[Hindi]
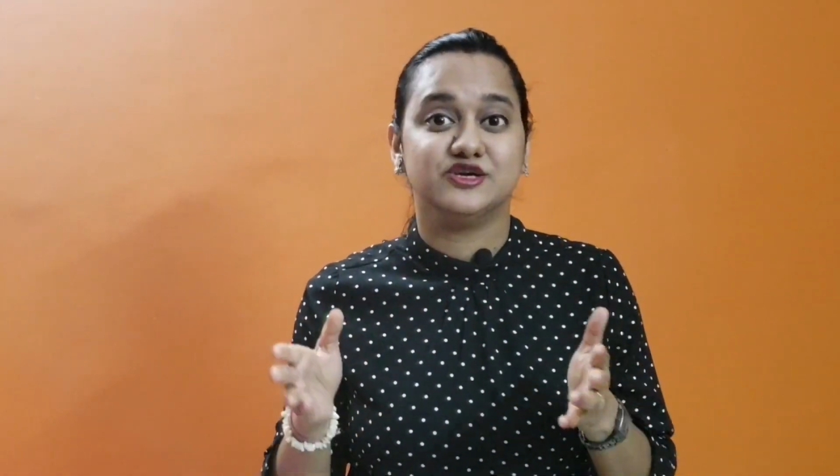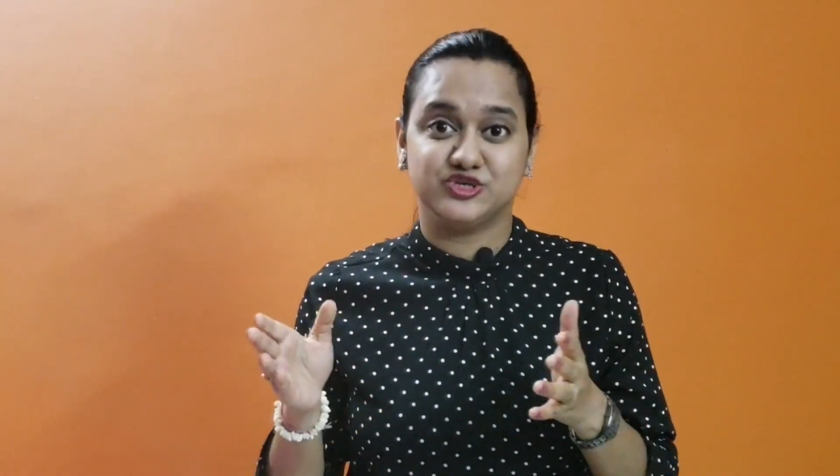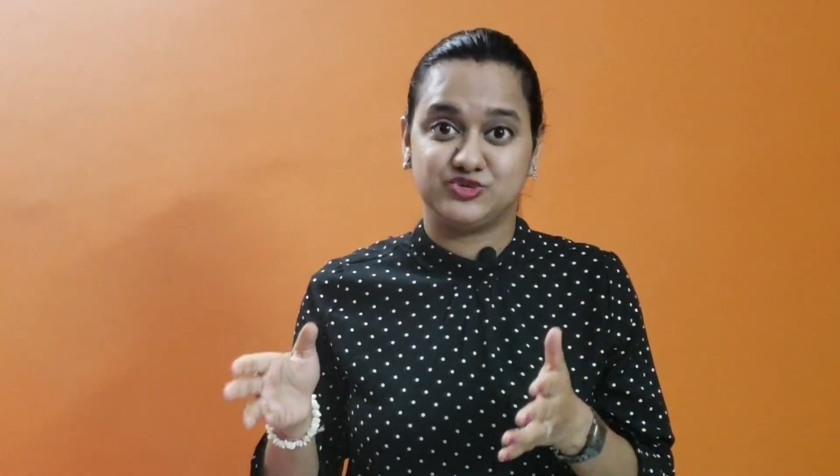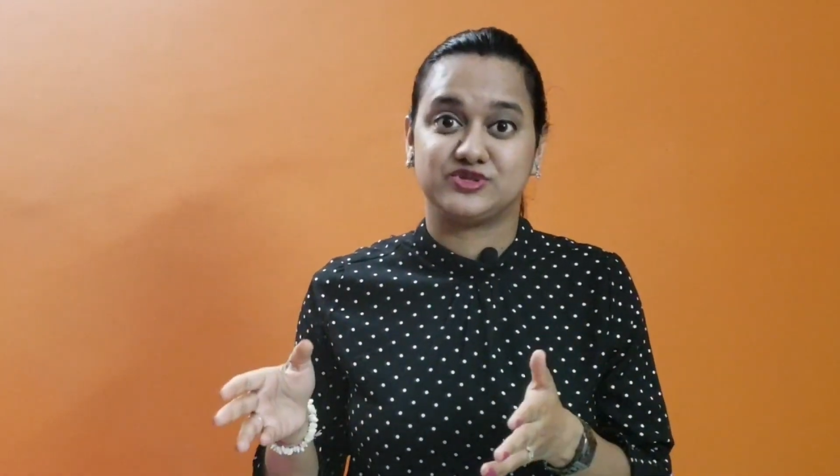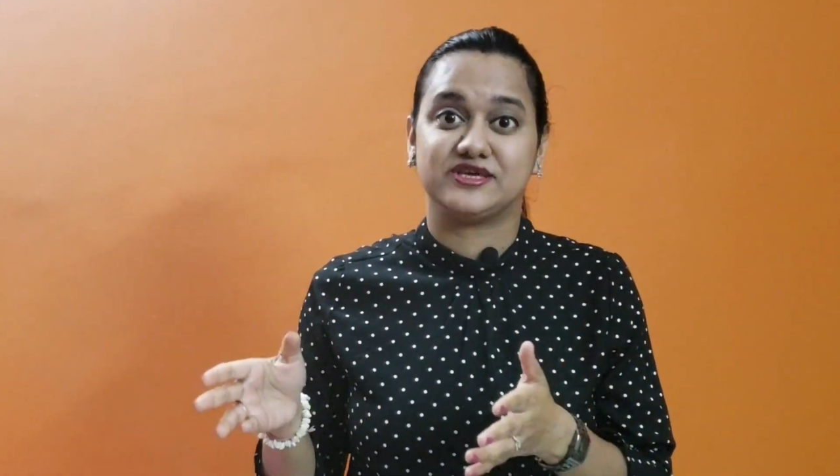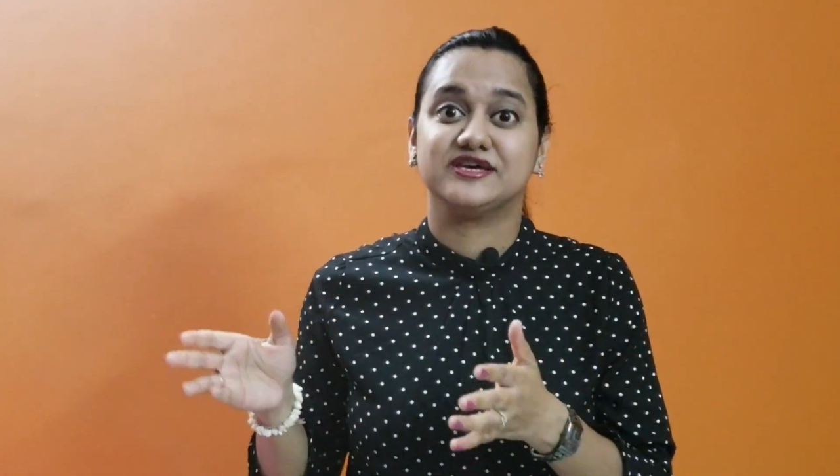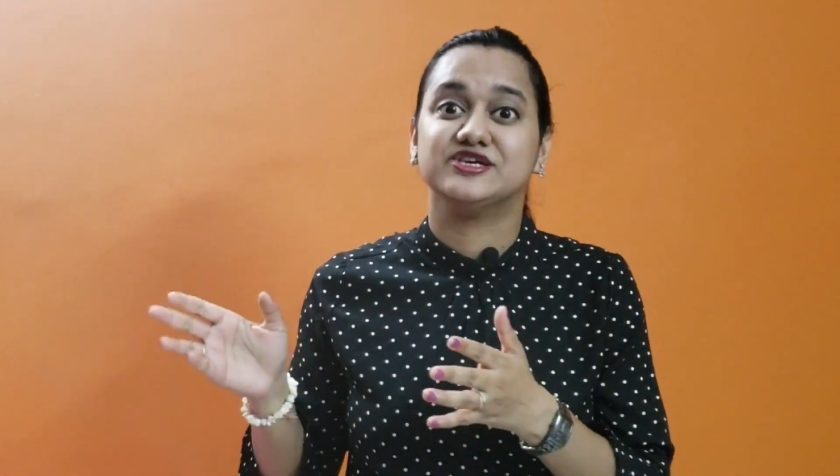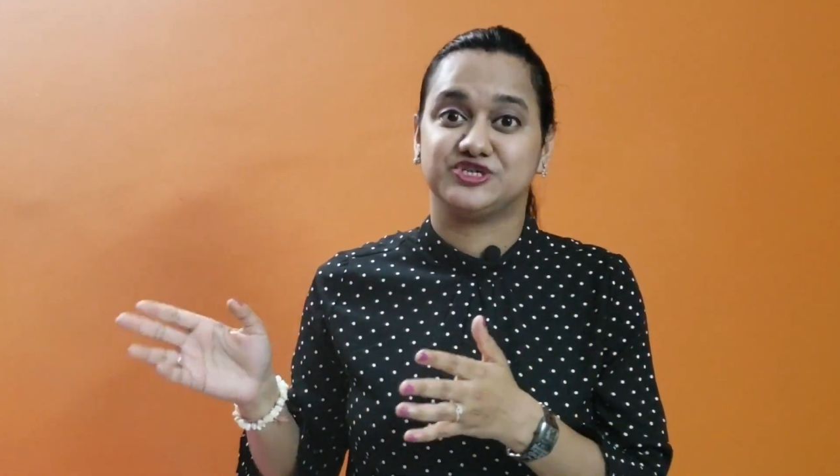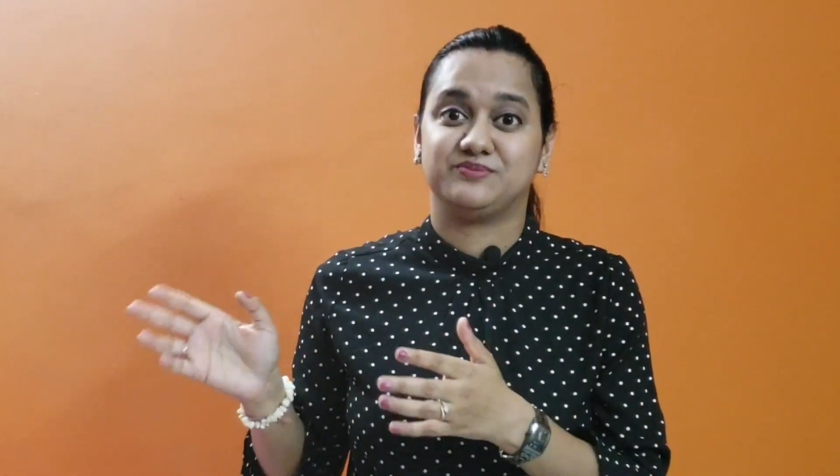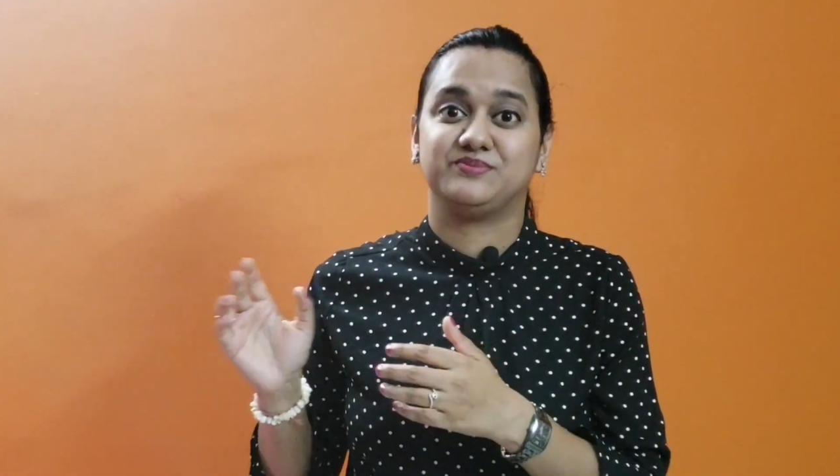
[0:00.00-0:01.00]
जूते
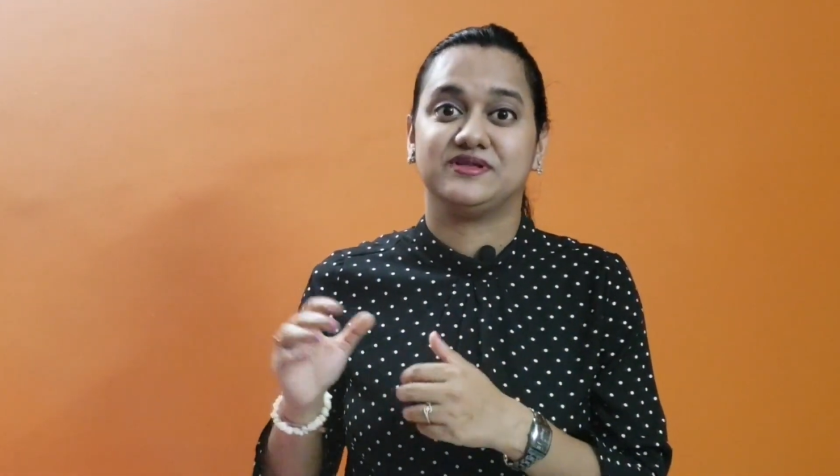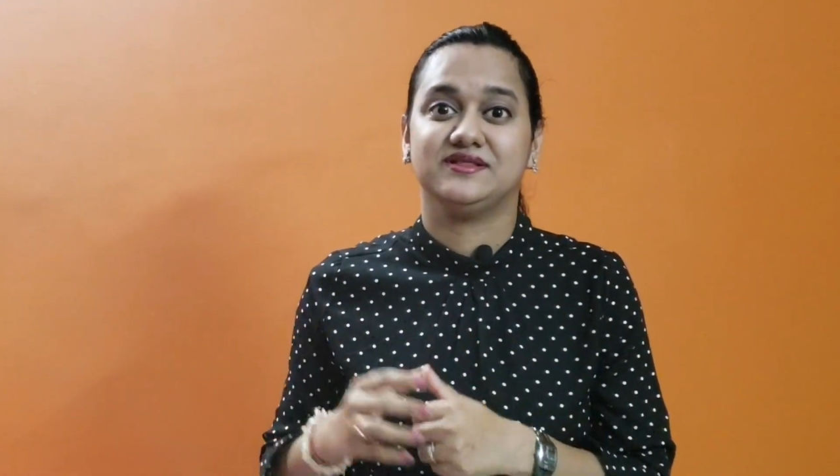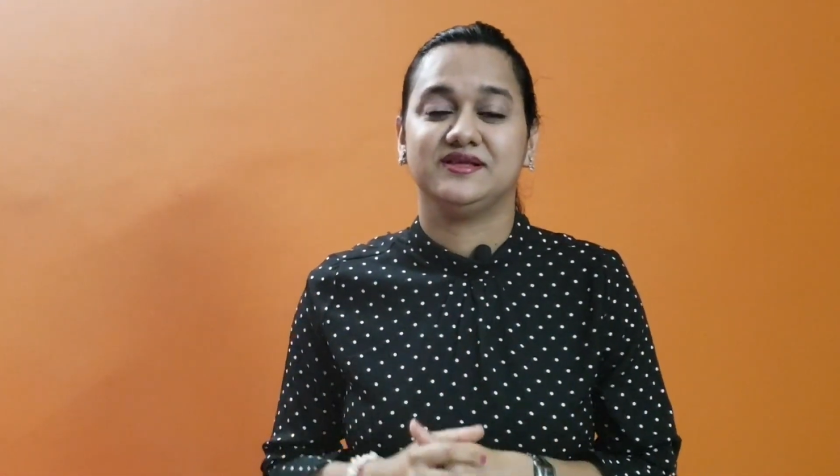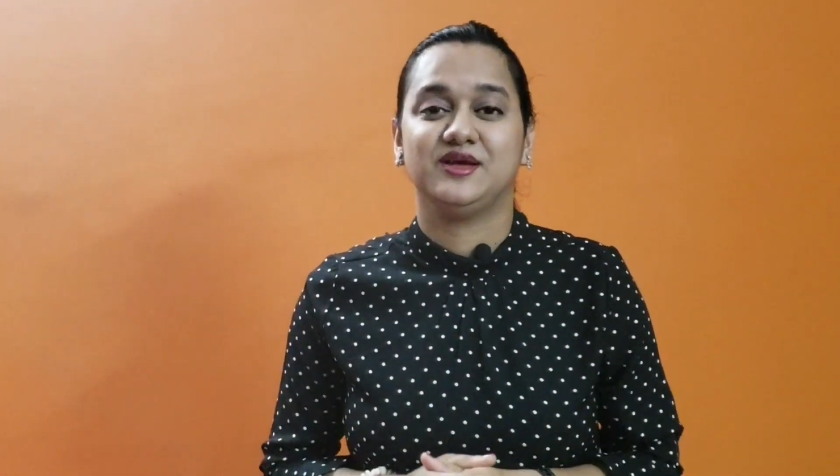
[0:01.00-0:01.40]
चप्पल